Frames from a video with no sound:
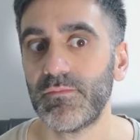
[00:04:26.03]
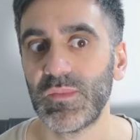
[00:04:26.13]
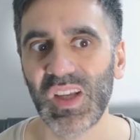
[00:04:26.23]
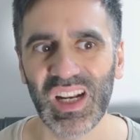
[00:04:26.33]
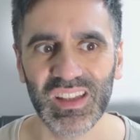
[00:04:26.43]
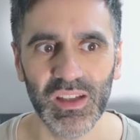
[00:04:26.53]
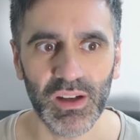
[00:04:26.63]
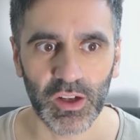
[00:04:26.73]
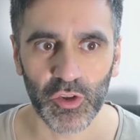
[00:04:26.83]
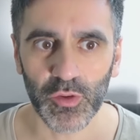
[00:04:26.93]
se reactiva
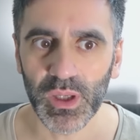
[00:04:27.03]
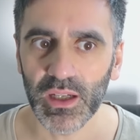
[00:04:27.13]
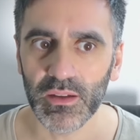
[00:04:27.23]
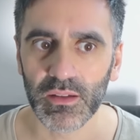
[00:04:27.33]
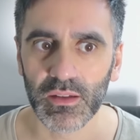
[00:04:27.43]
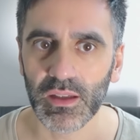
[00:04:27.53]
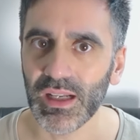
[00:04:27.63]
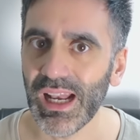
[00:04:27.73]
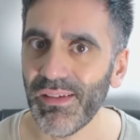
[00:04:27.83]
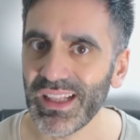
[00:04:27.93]
la economía,
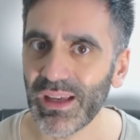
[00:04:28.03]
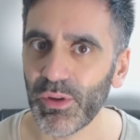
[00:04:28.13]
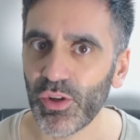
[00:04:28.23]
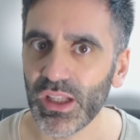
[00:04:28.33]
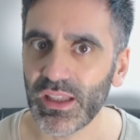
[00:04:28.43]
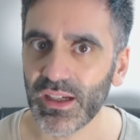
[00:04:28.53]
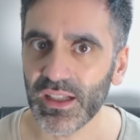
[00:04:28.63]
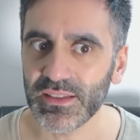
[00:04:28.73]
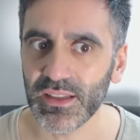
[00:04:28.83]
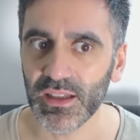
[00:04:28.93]
la venta menorista
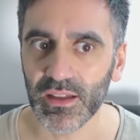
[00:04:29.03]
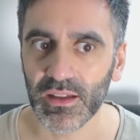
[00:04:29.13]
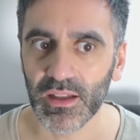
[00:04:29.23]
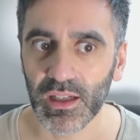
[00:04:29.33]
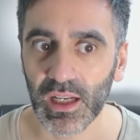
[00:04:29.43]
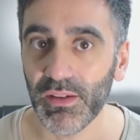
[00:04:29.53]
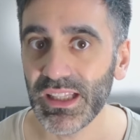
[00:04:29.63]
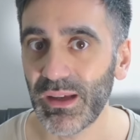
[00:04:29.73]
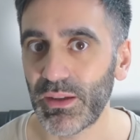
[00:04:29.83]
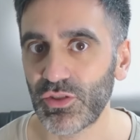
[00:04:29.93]
crece, la
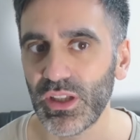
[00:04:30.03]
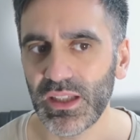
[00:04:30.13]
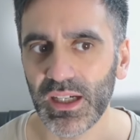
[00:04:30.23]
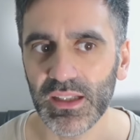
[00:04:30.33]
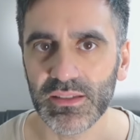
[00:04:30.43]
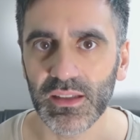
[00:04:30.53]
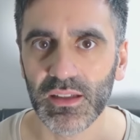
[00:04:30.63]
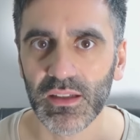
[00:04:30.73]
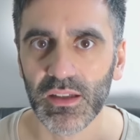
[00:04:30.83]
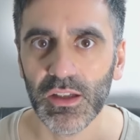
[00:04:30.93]
venta mayorista crece.
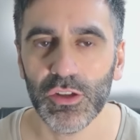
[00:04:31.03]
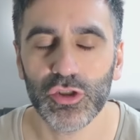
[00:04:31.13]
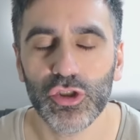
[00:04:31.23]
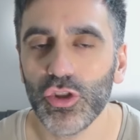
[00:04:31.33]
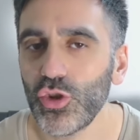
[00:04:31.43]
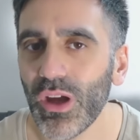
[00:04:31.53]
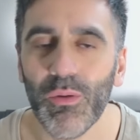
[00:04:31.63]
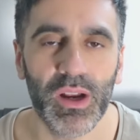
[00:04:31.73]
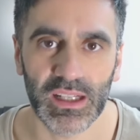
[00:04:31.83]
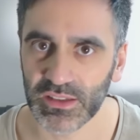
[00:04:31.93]
Son todas
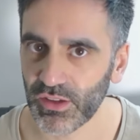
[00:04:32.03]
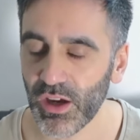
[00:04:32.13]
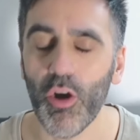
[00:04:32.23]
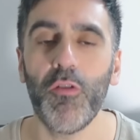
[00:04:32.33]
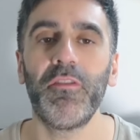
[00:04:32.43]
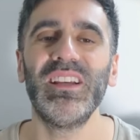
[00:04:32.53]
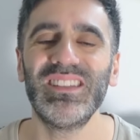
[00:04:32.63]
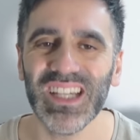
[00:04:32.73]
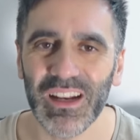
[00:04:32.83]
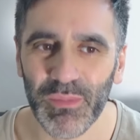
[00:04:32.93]
buenas ahora.
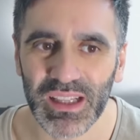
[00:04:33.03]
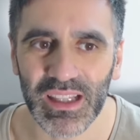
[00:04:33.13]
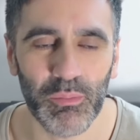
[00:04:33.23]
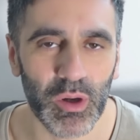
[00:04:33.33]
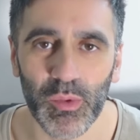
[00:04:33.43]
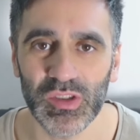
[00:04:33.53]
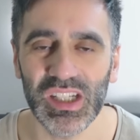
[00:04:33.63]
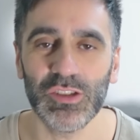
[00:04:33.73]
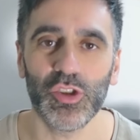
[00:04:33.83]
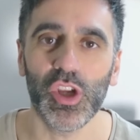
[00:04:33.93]
Oficialmente podemos decir
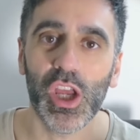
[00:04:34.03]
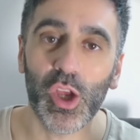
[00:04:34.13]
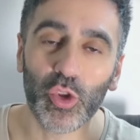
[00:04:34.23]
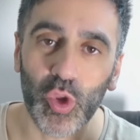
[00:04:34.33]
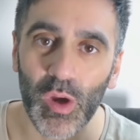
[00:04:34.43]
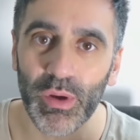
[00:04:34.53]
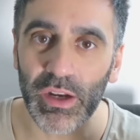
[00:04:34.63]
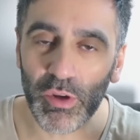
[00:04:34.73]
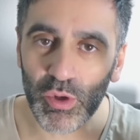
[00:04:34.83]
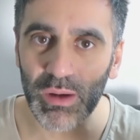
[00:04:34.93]
que son todas buenas,
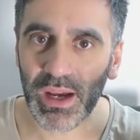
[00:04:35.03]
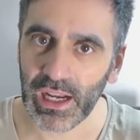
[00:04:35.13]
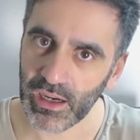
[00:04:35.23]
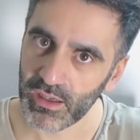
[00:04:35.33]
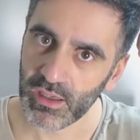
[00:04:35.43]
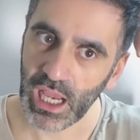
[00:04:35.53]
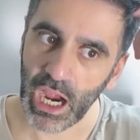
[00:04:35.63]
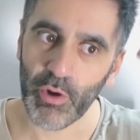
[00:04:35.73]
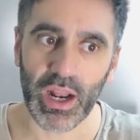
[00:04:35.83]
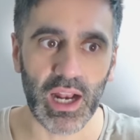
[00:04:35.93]
no hay una mala.
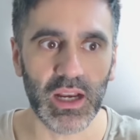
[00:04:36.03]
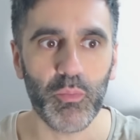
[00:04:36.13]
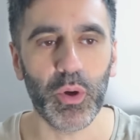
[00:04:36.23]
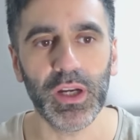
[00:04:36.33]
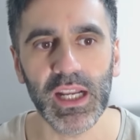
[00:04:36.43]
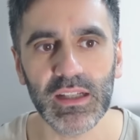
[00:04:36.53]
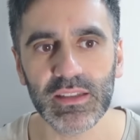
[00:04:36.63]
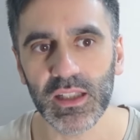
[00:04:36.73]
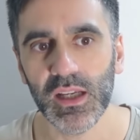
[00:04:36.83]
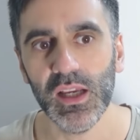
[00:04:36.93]
Ahora, alguien puede venir a
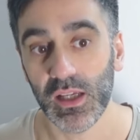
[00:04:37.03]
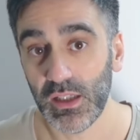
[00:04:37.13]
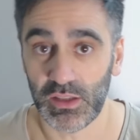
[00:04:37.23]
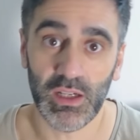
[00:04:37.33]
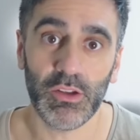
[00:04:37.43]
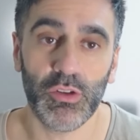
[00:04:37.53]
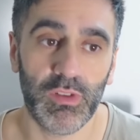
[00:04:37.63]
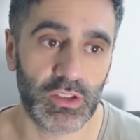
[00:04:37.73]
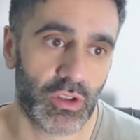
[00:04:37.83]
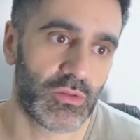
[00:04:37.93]
decir, ¿y sigue habiendo
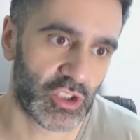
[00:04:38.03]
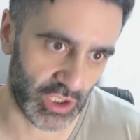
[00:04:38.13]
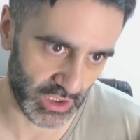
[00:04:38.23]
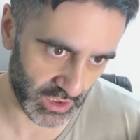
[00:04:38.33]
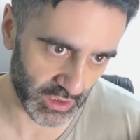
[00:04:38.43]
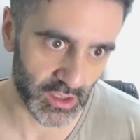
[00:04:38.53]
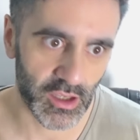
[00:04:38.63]
inflación? Sí.